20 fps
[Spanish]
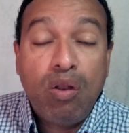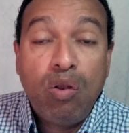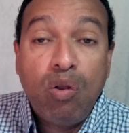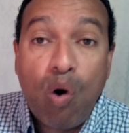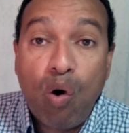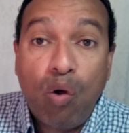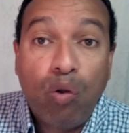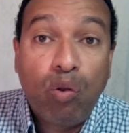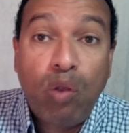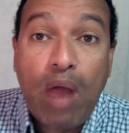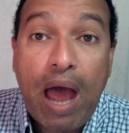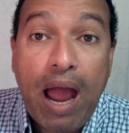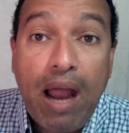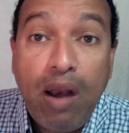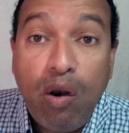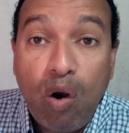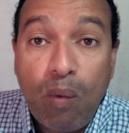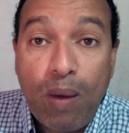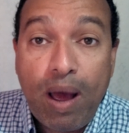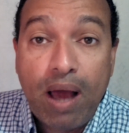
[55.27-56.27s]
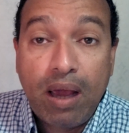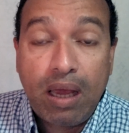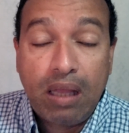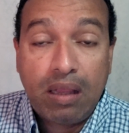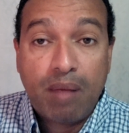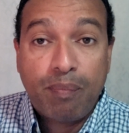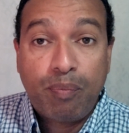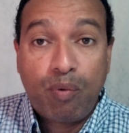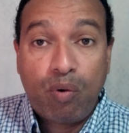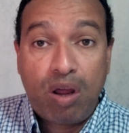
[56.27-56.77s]
No, a él no lo van a
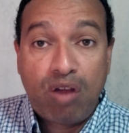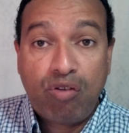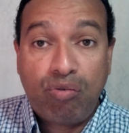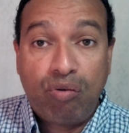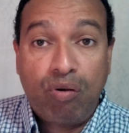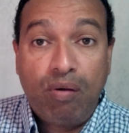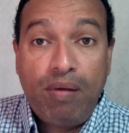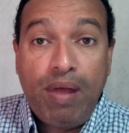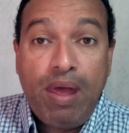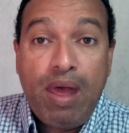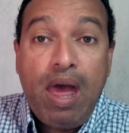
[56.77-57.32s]
quitar por eso.